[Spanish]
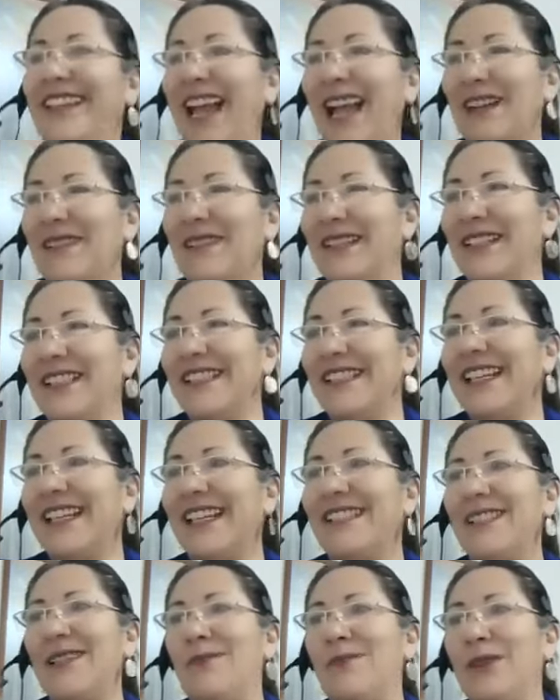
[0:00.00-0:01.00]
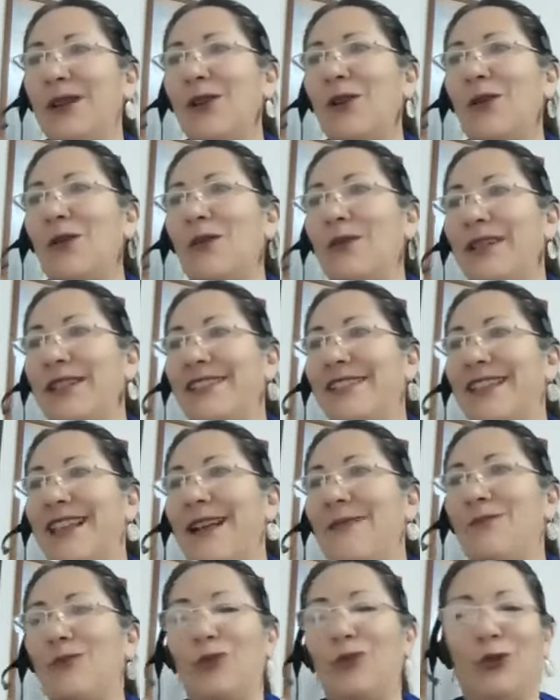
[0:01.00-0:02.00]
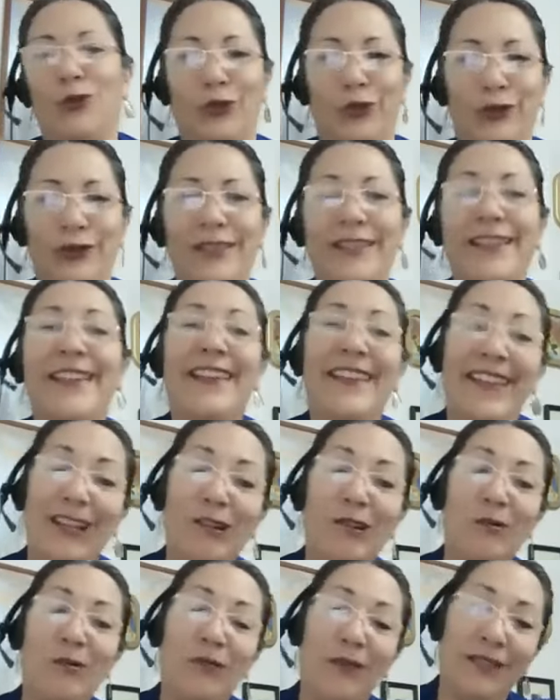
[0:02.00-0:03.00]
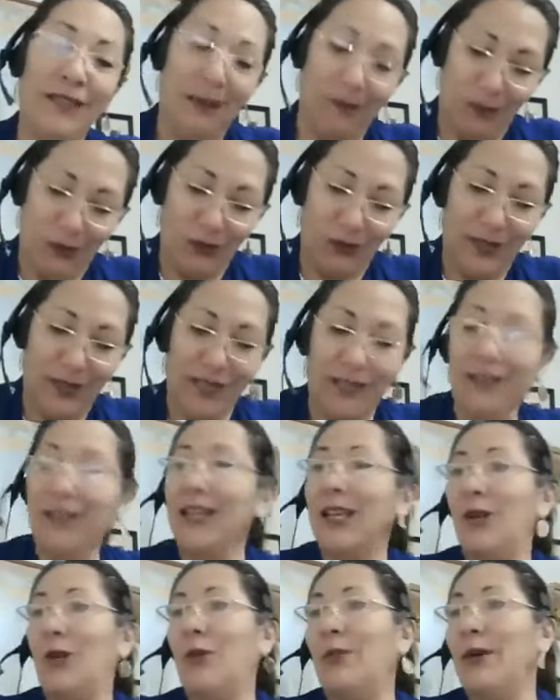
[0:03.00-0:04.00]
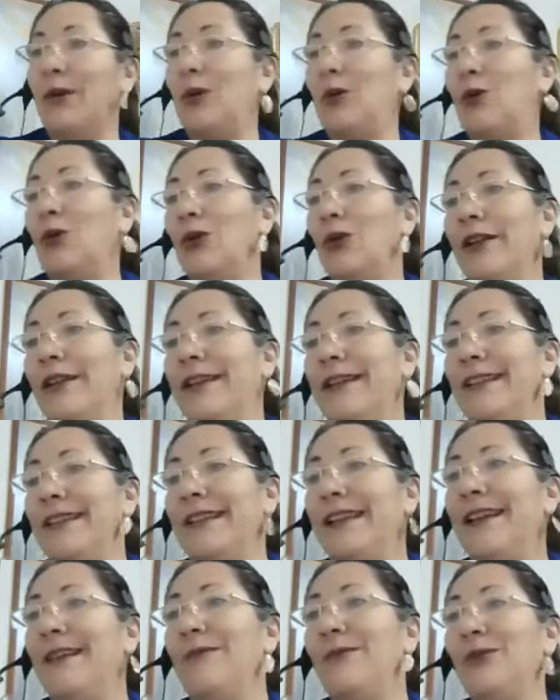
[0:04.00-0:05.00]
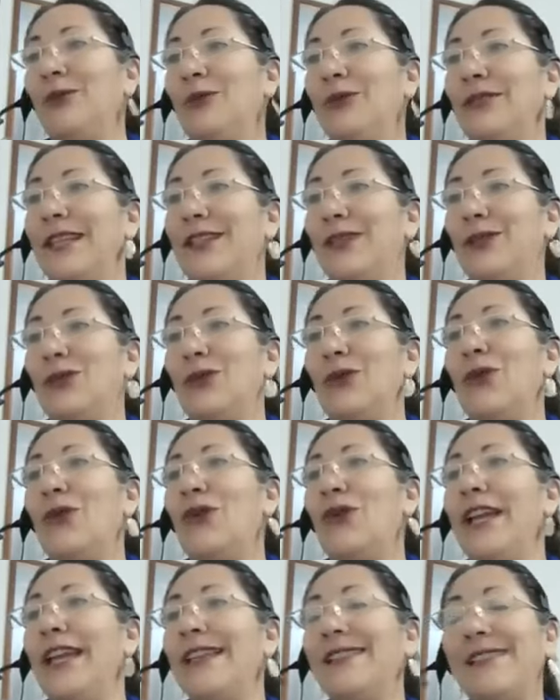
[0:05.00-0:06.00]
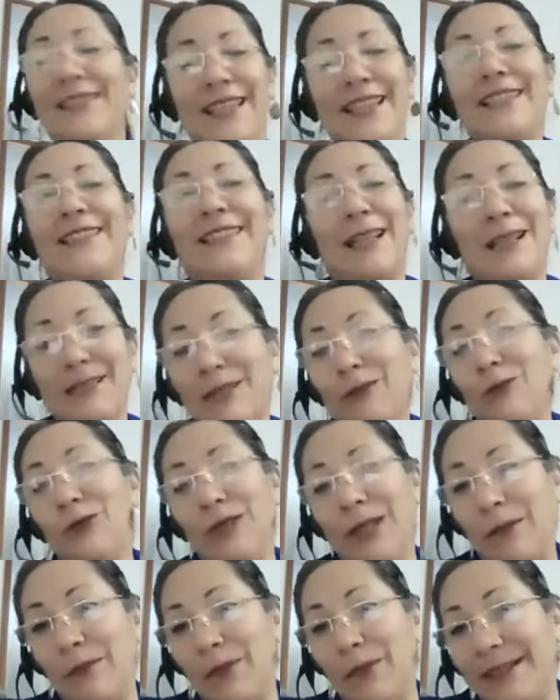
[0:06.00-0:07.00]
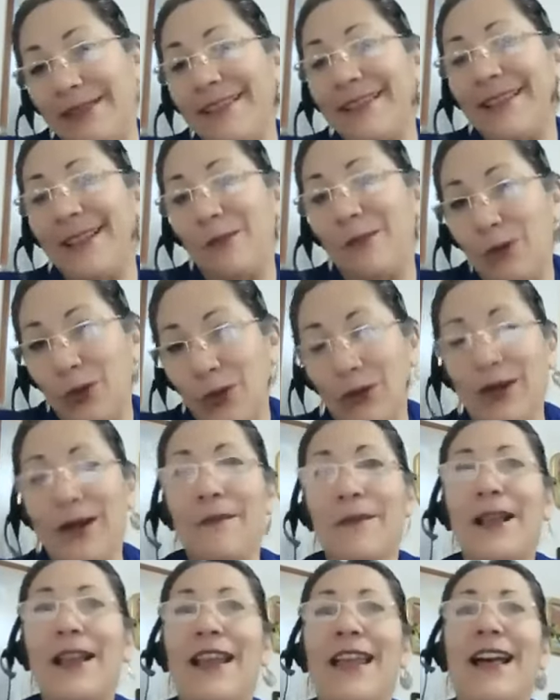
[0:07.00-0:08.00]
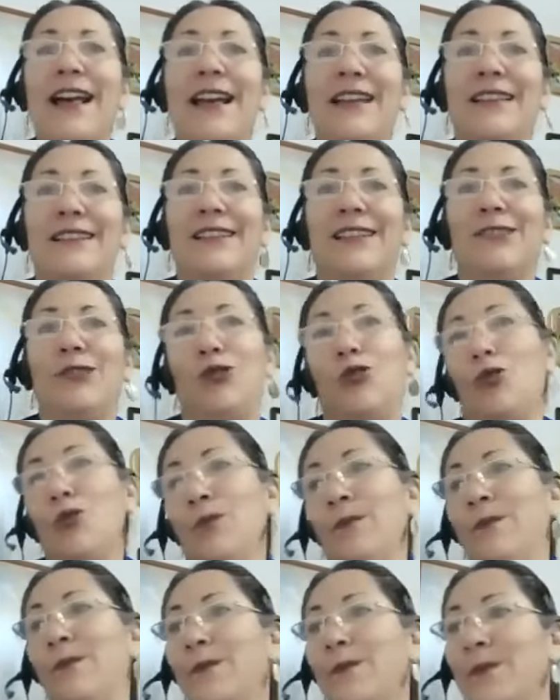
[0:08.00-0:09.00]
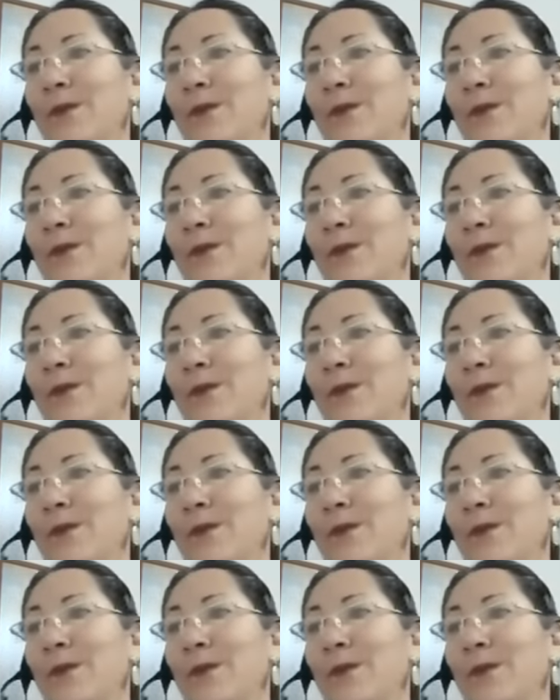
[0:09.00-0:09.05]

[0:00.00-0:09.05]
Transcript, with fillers: Acuérdense que siempre conversamos y conversamos bien rico, pero digamos, eso, es, esta segunda parte del programa la haces tú.